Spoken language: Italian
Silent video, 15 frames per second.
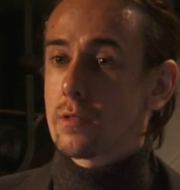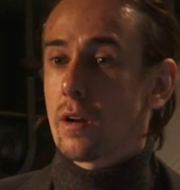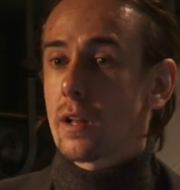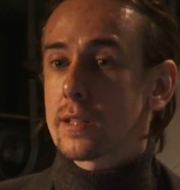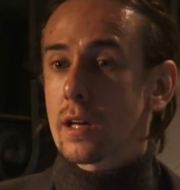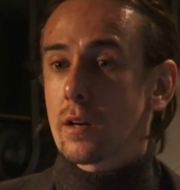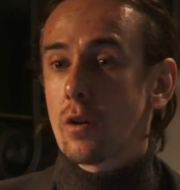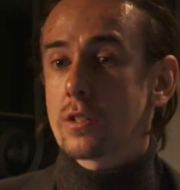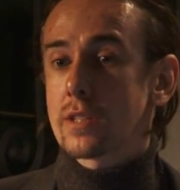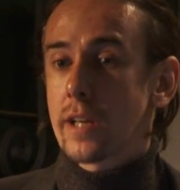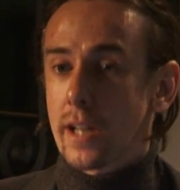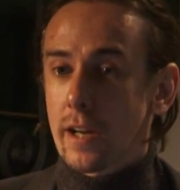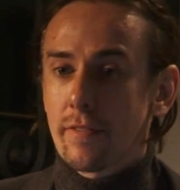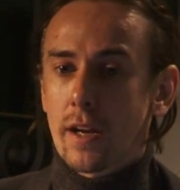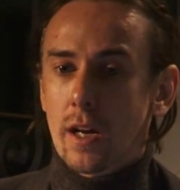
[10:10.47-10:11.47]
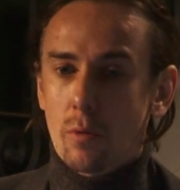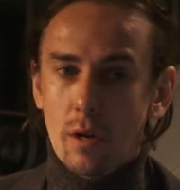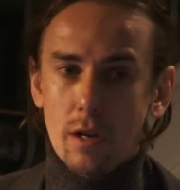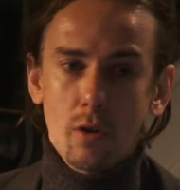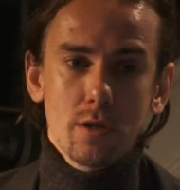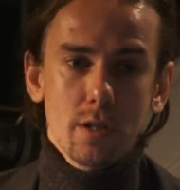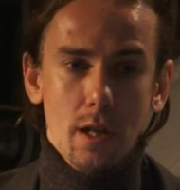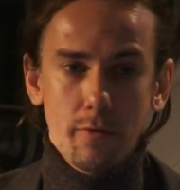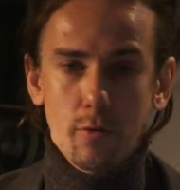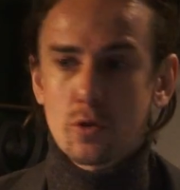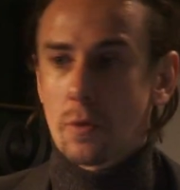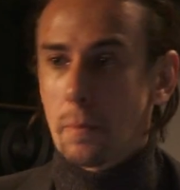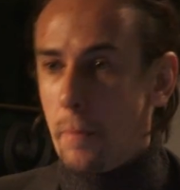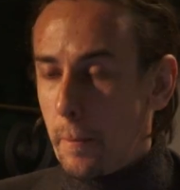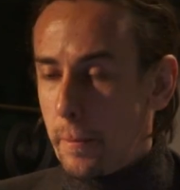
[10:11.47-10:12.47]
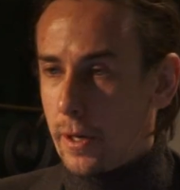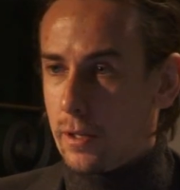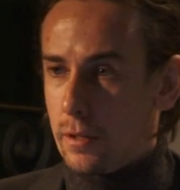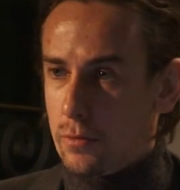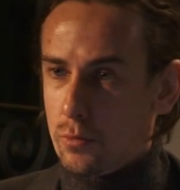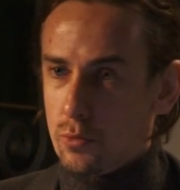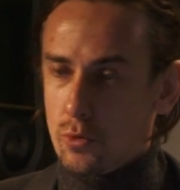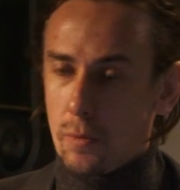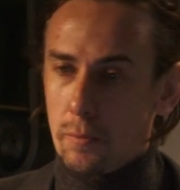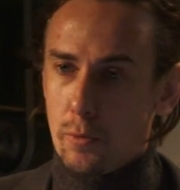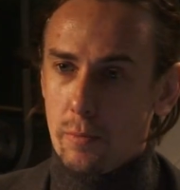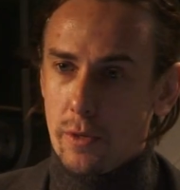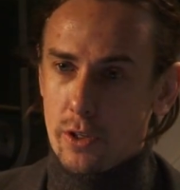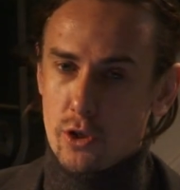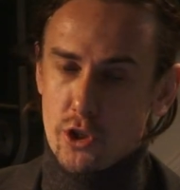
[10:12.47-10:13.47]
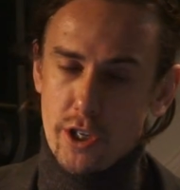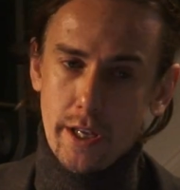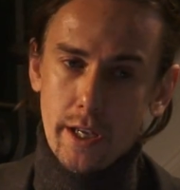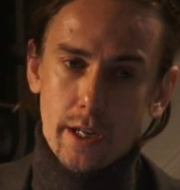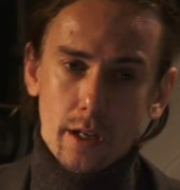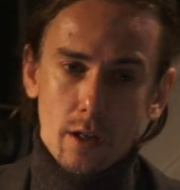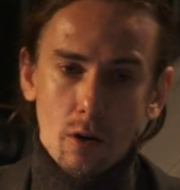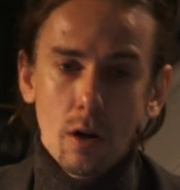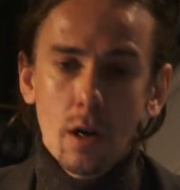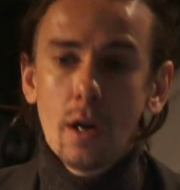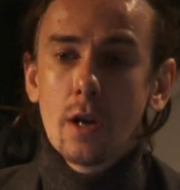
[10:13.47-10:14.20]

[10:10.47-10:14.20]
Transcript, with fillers: un'altra cosa era fare qualcosa che fosse un po' per tutto il pubblico generico,